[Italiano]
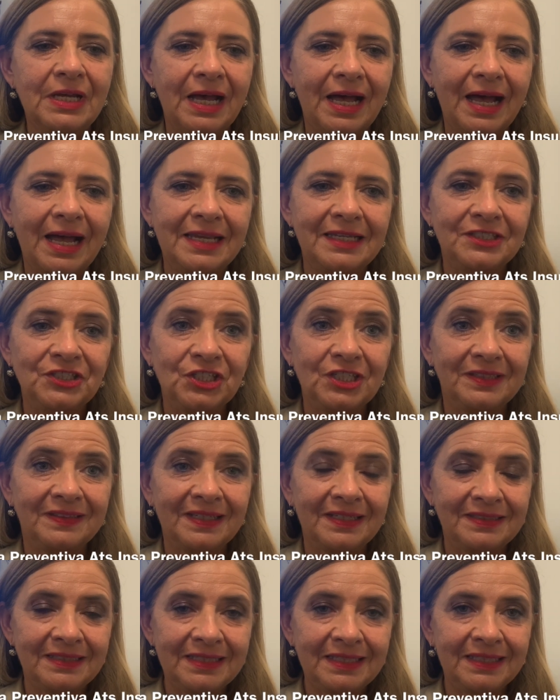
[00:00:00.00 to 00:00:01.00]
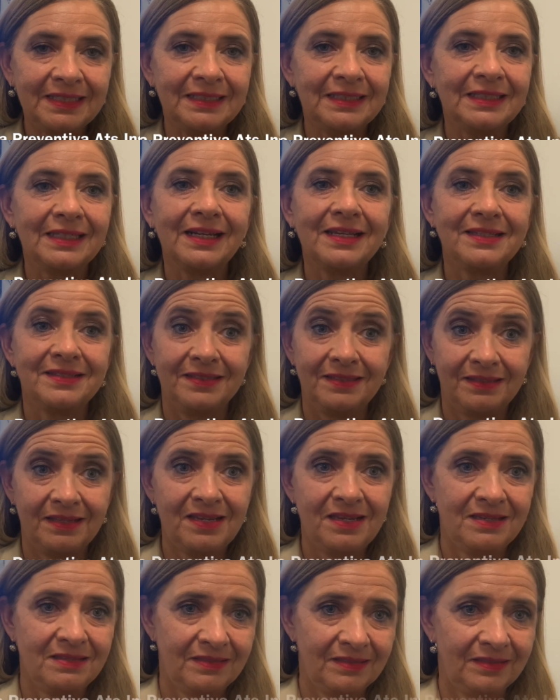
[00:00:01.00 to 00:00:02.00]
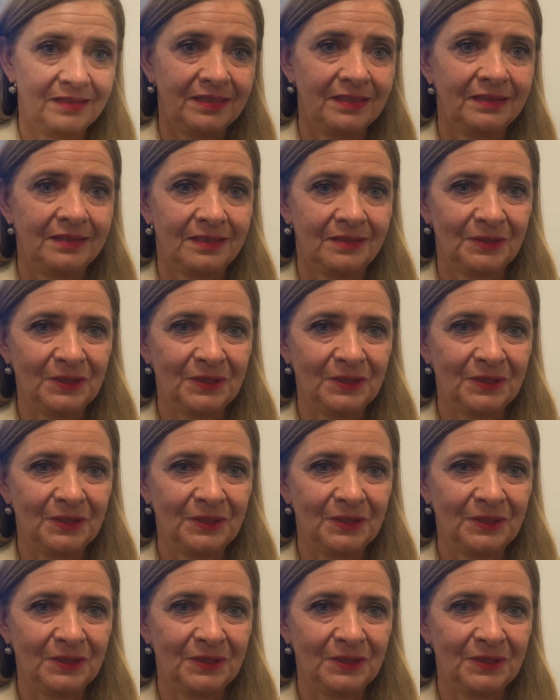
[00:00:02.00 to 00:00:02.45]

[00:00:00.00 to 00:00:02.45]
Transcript: ai cittadini residenti nel